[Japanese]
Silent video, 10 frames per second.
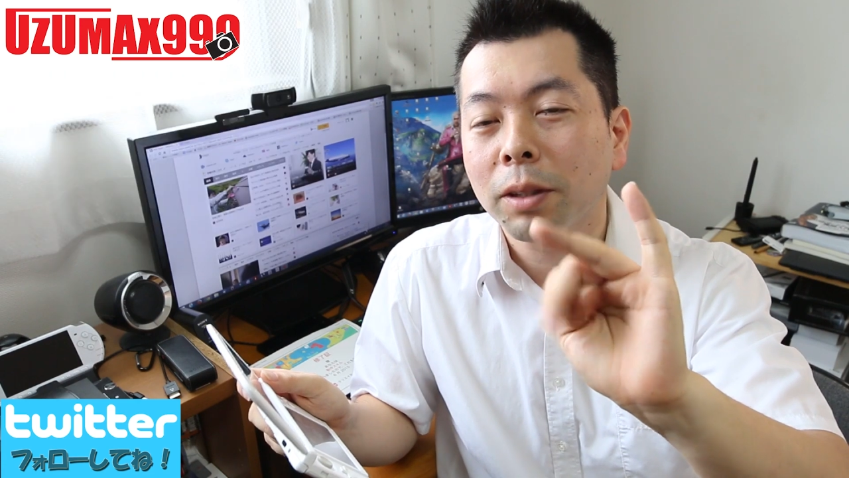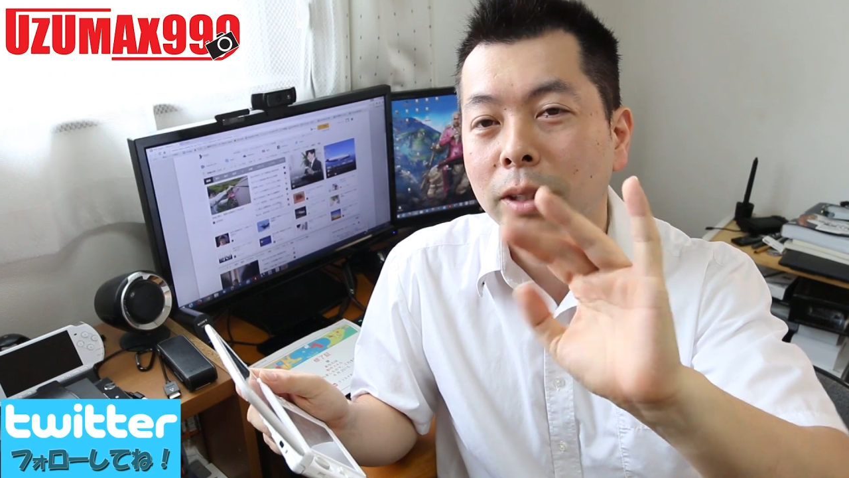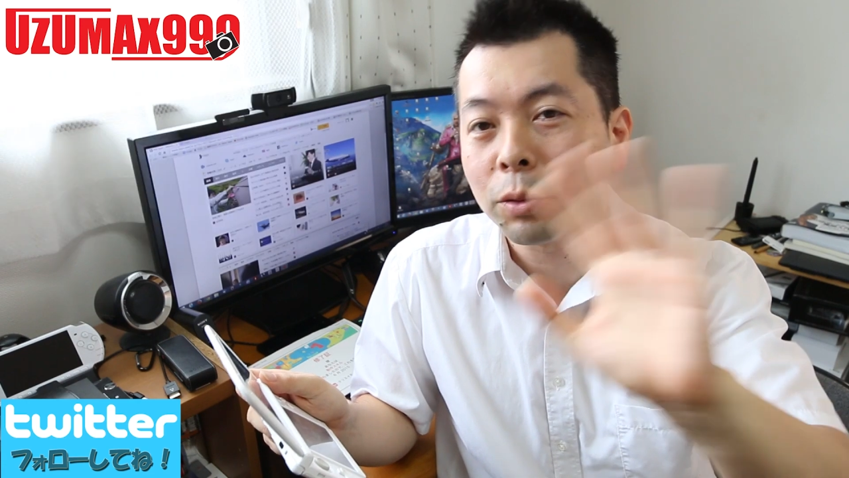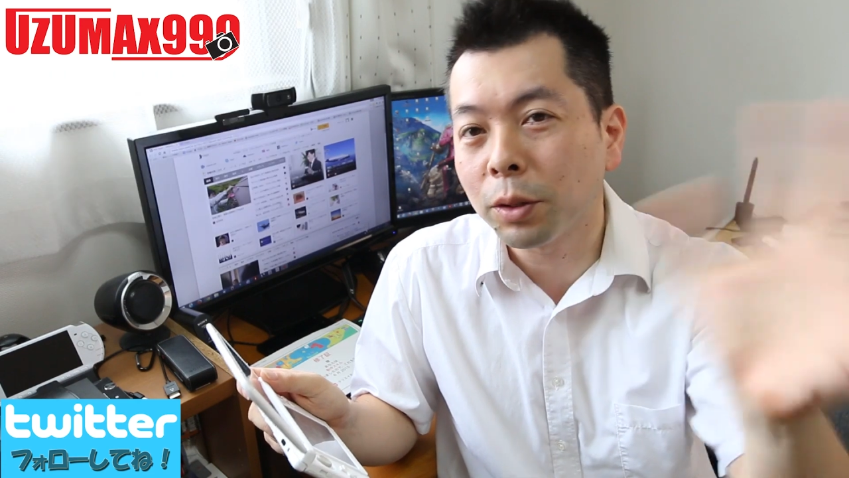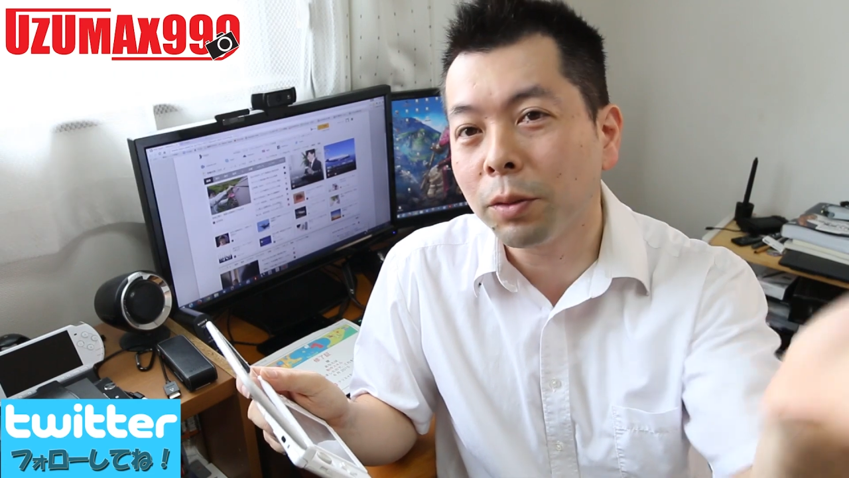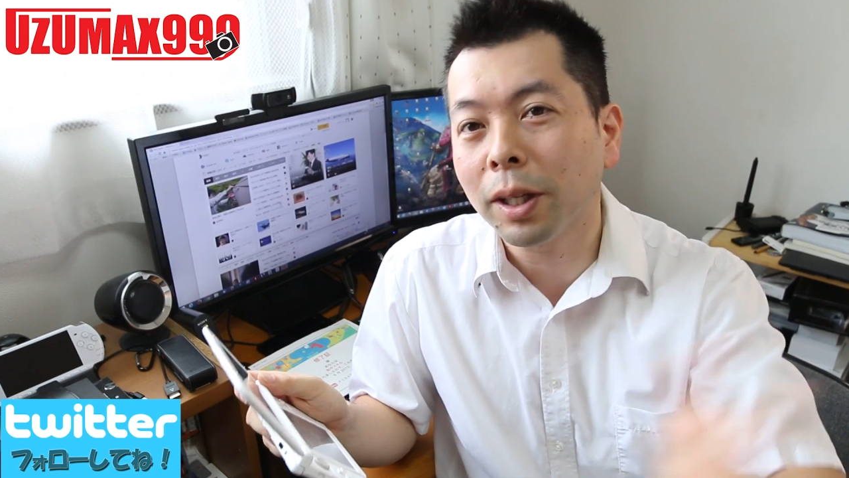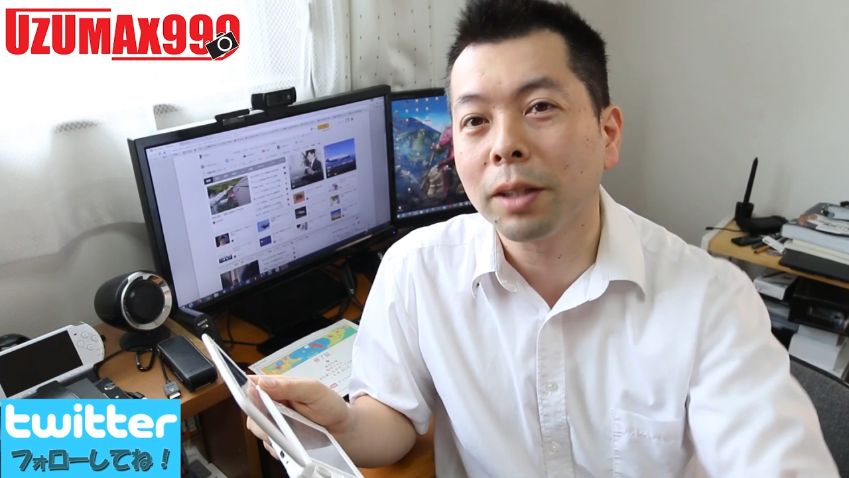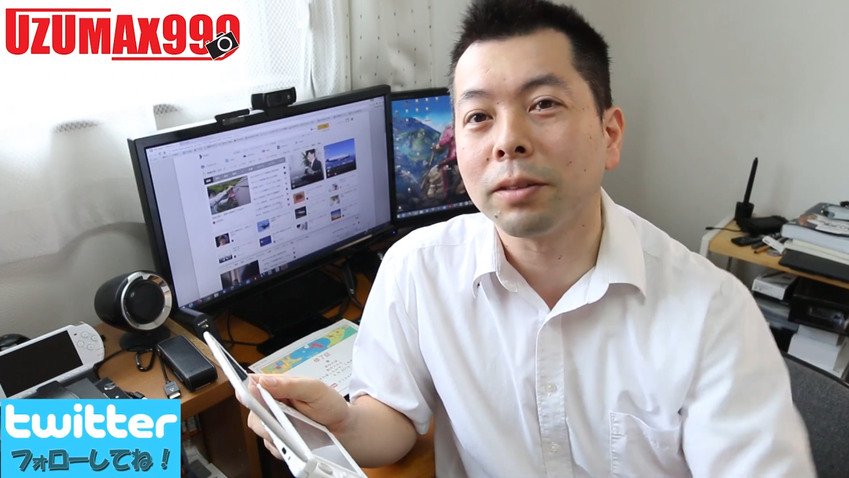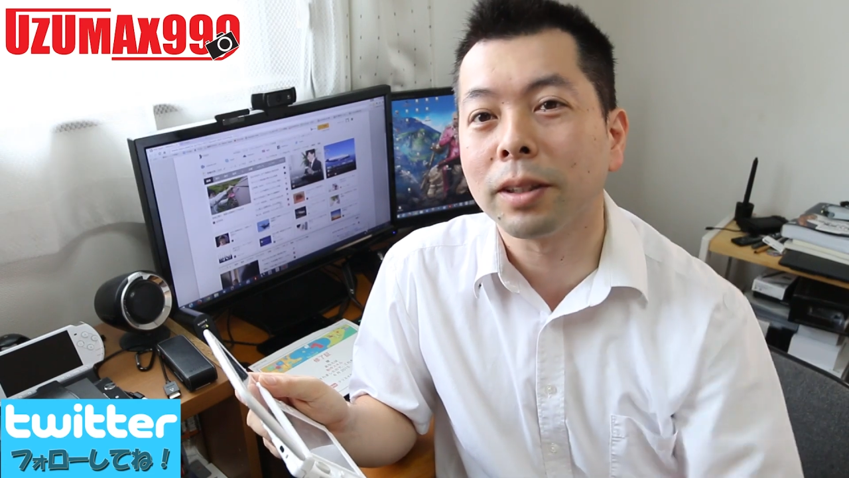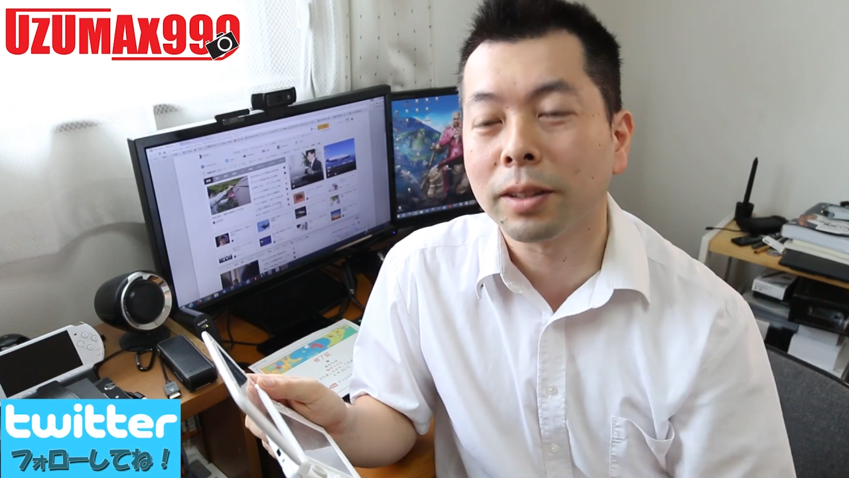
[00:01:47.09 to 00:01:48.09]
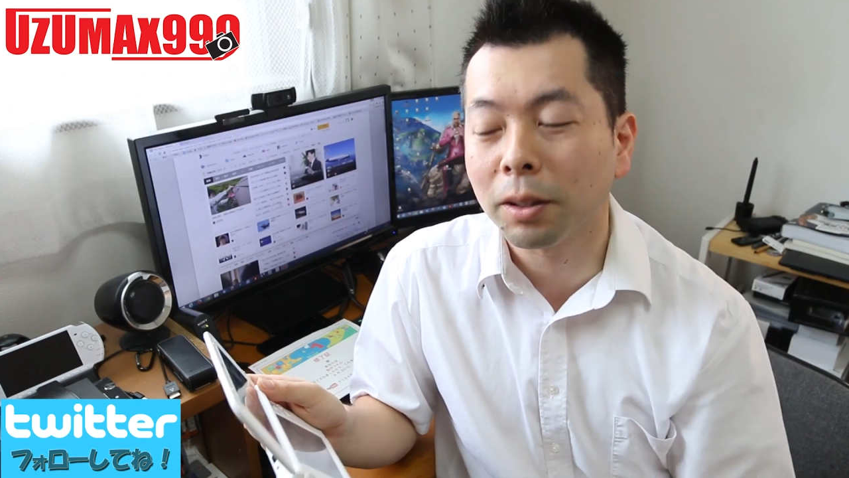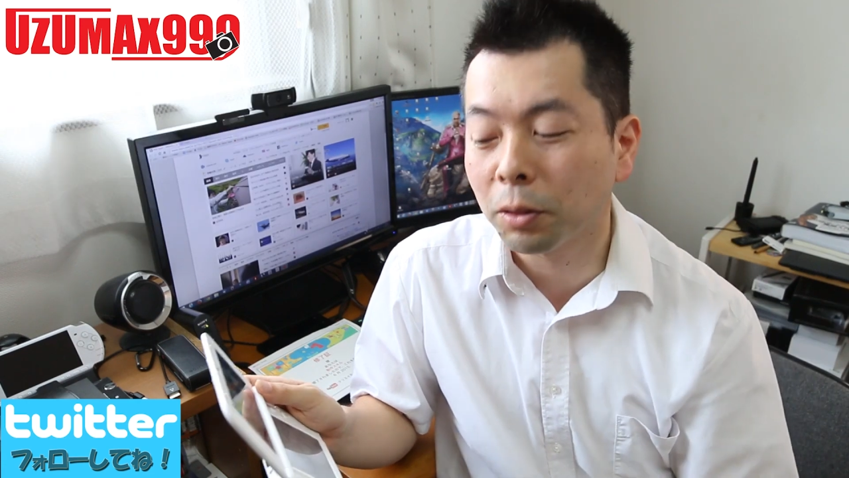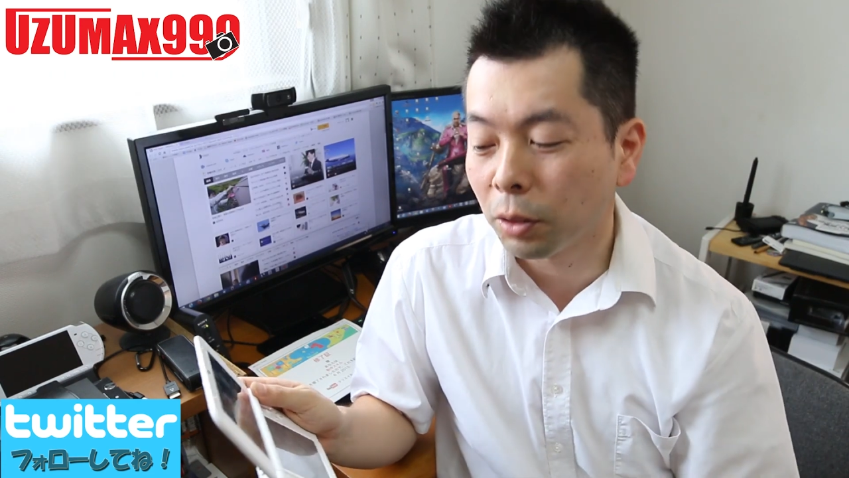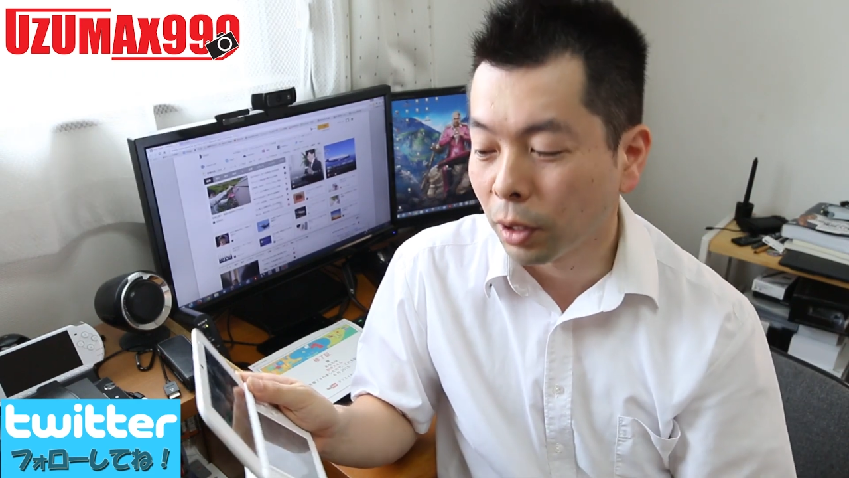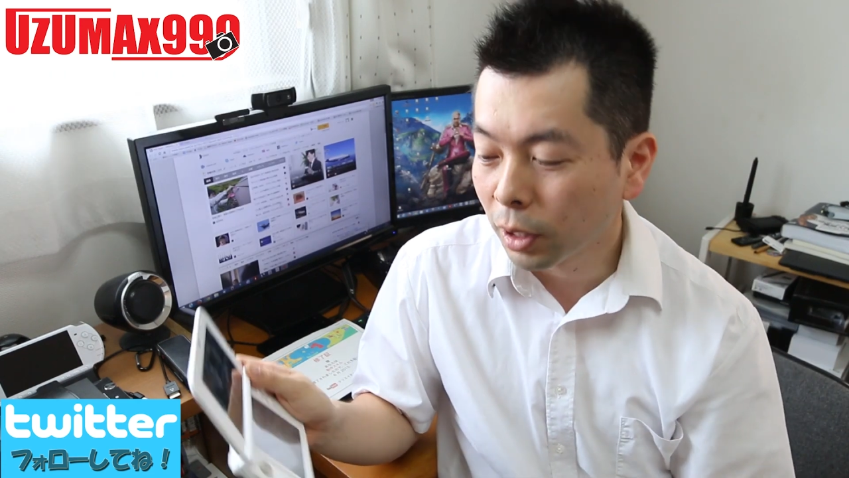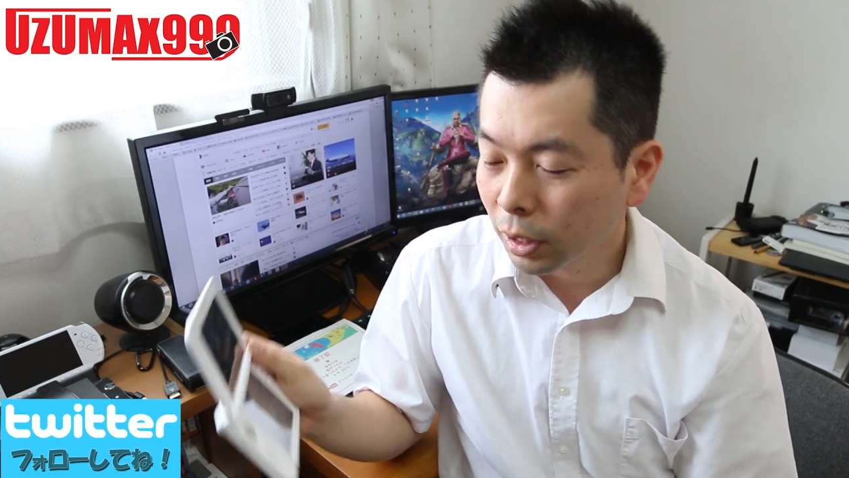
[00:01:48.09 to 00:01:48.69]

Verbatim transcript: 技振り分けるんですけど